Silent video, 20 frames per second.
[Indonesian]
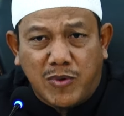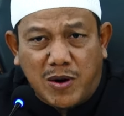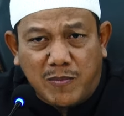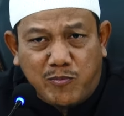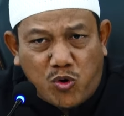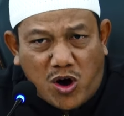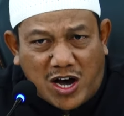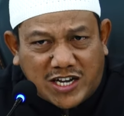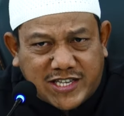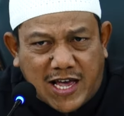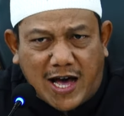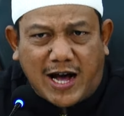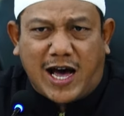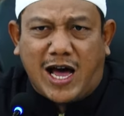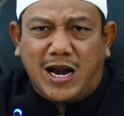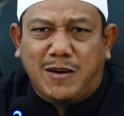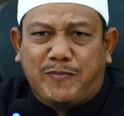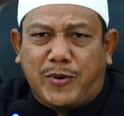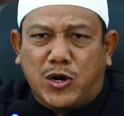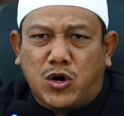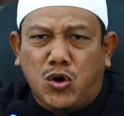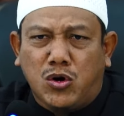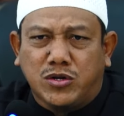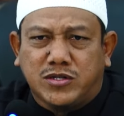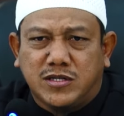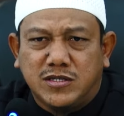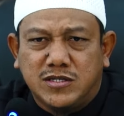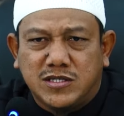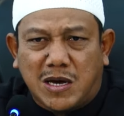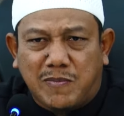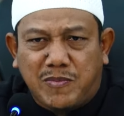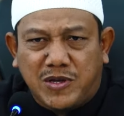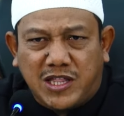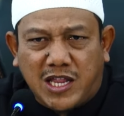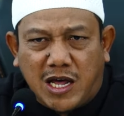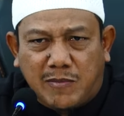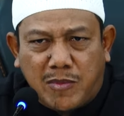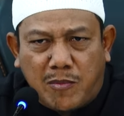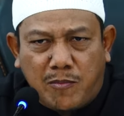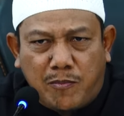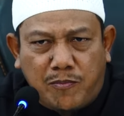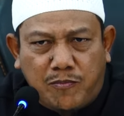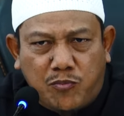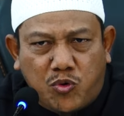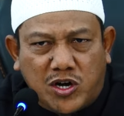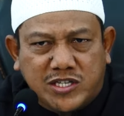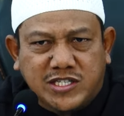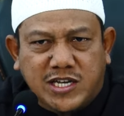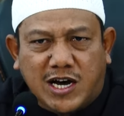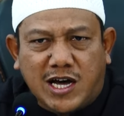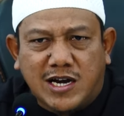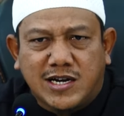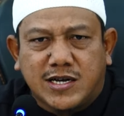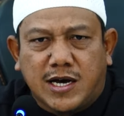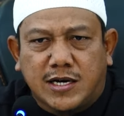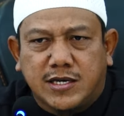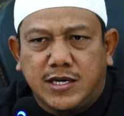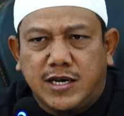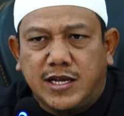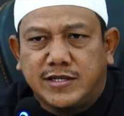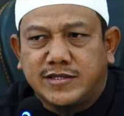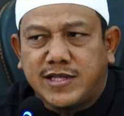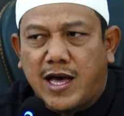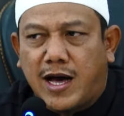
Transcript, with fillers: Mempuasakan perut, tapi tidak mempuasakan kaki dan